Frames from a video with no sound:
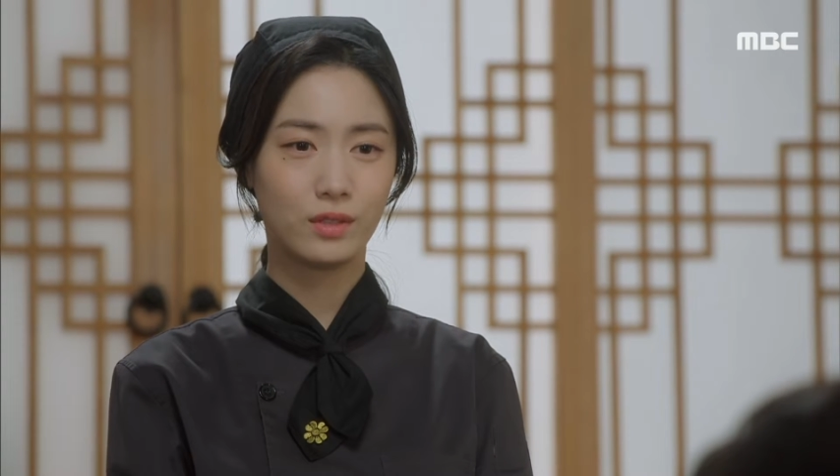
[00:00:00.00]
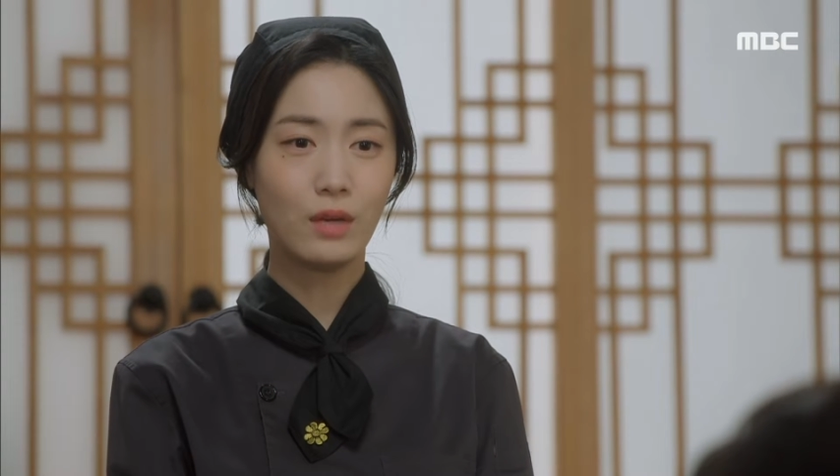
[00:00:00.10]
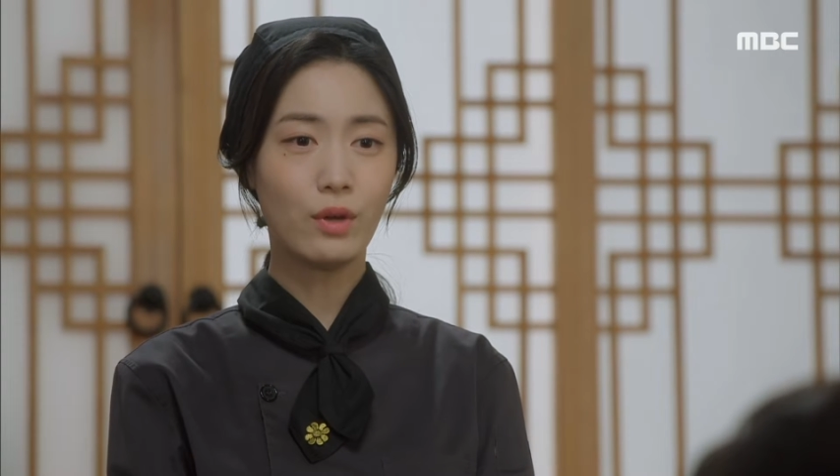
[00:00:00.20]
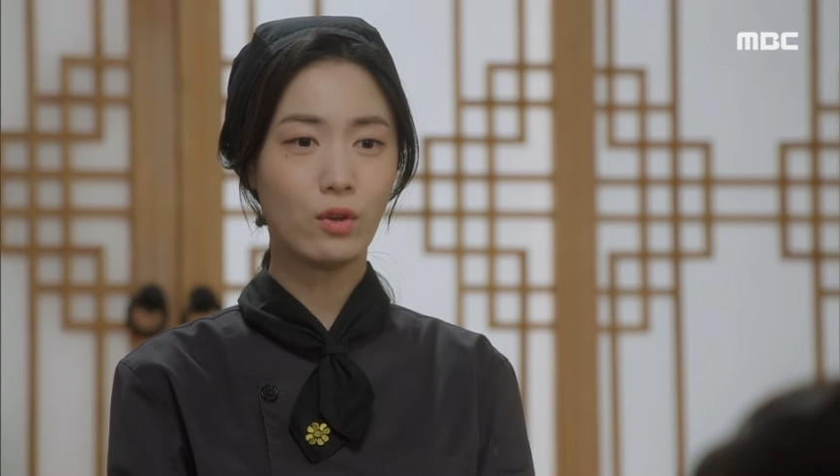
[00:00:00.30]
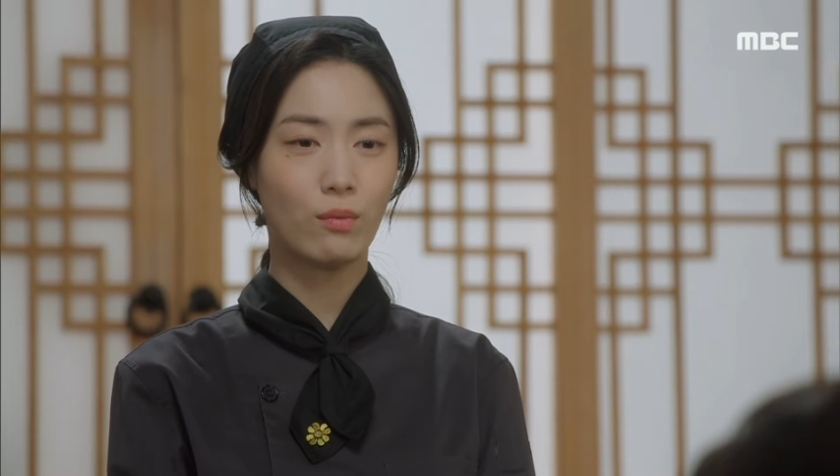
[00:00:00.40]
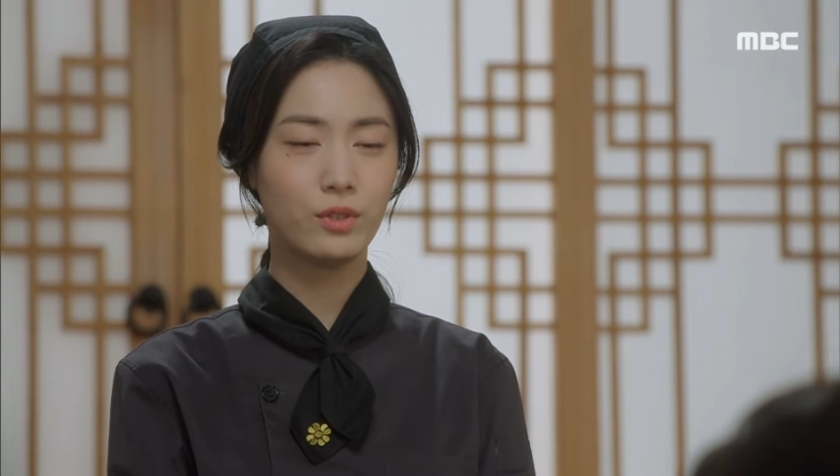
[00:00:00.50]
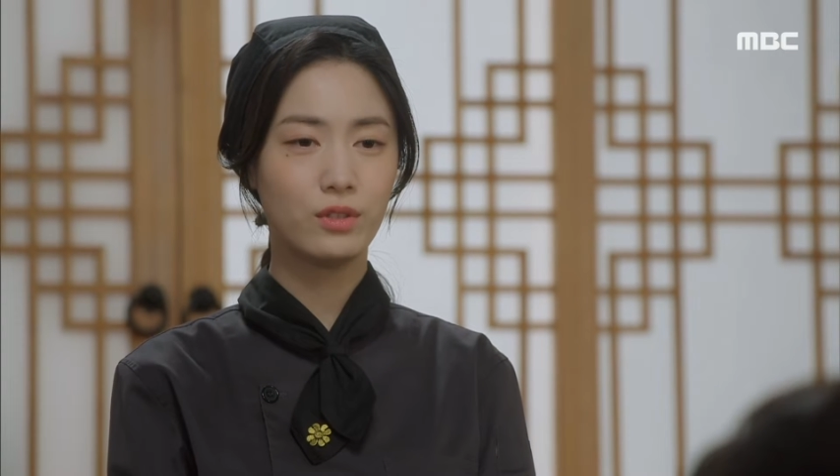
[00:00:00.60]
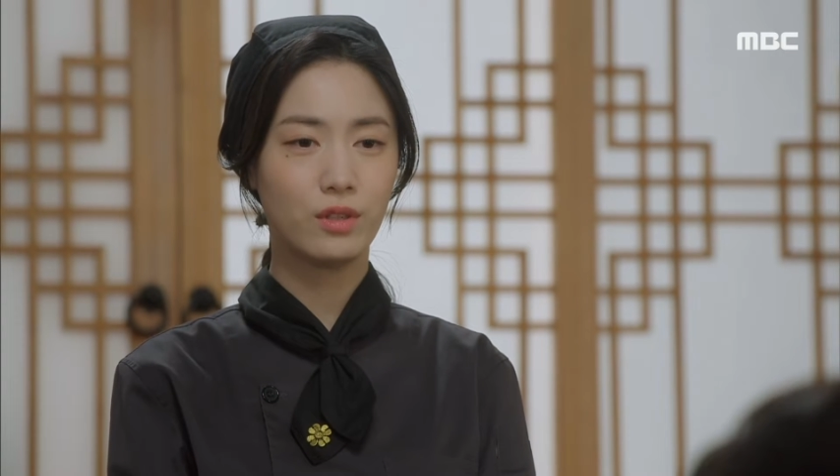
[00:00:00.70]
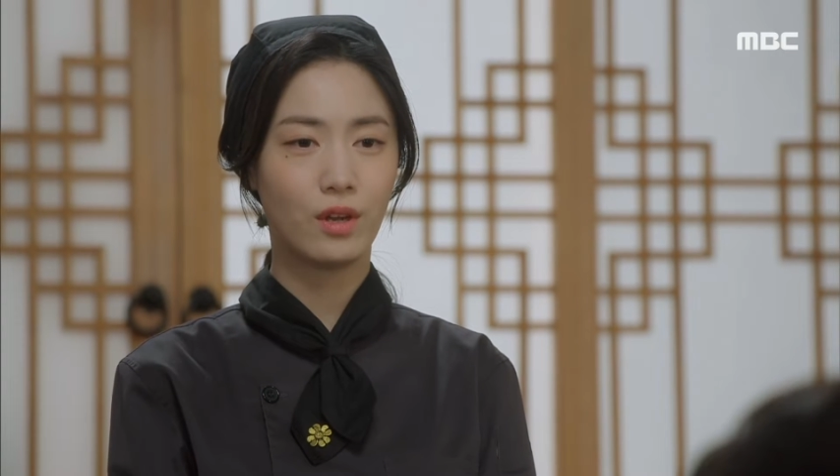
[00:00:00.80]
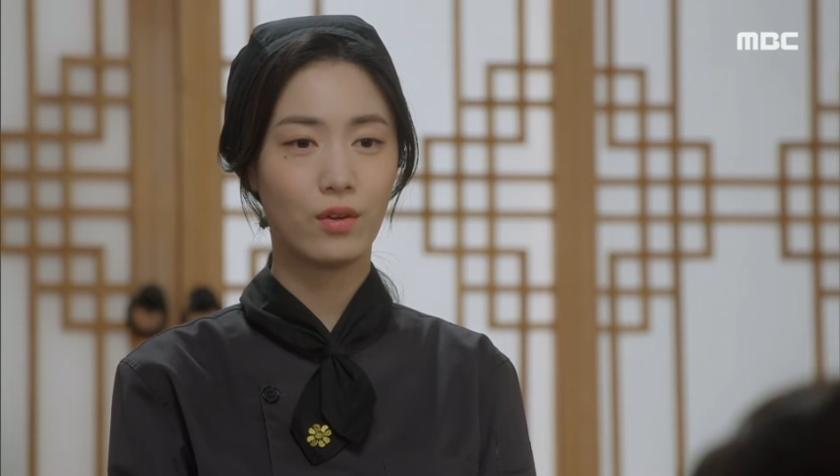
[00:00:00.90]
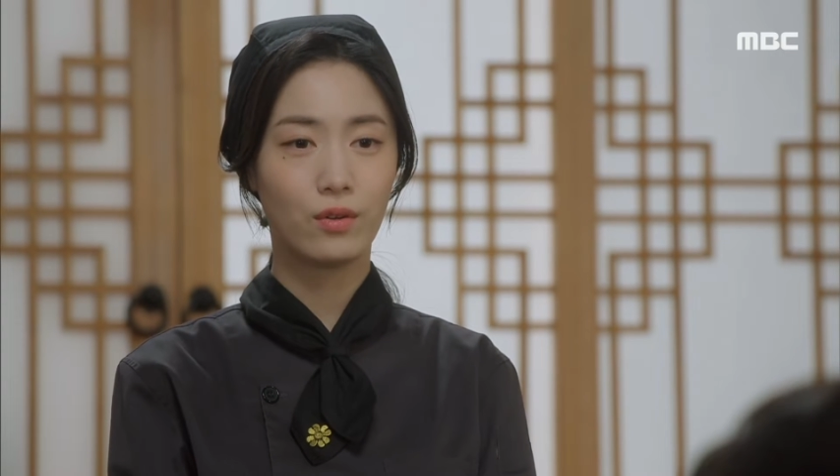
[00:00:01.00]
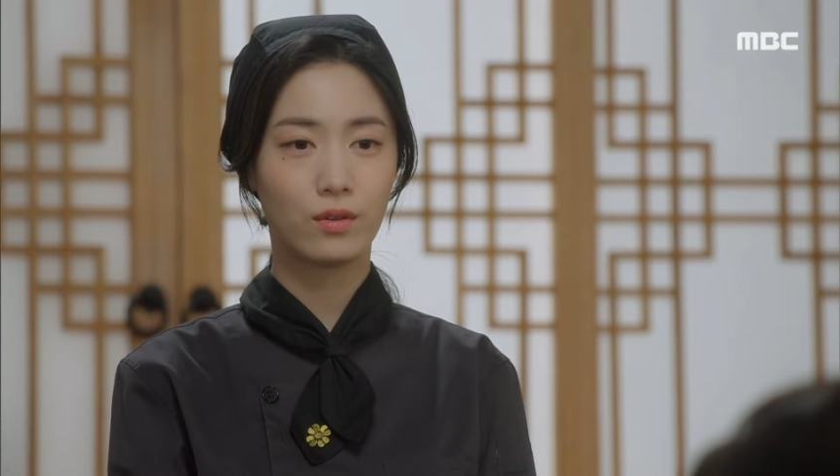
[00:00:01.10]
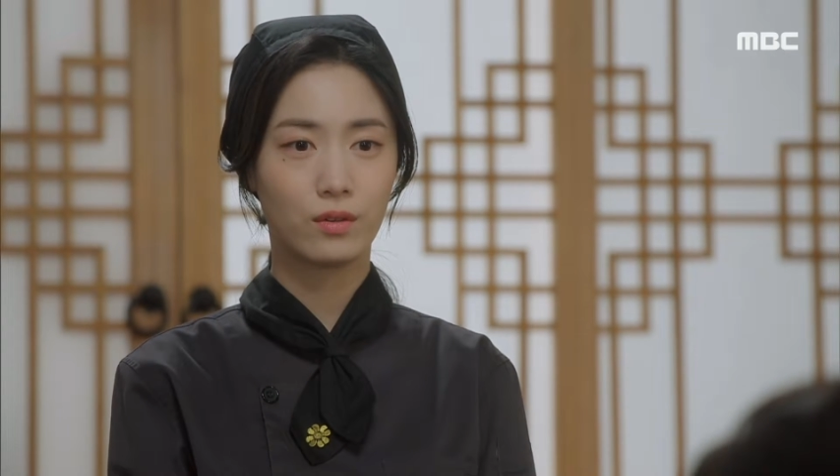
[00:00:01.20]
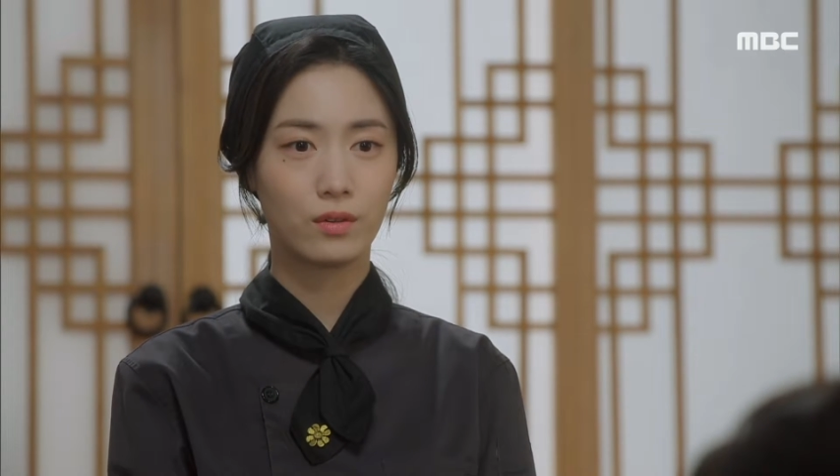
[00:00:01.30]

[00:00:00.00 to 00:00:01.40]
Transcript: 상관없는 일이에요.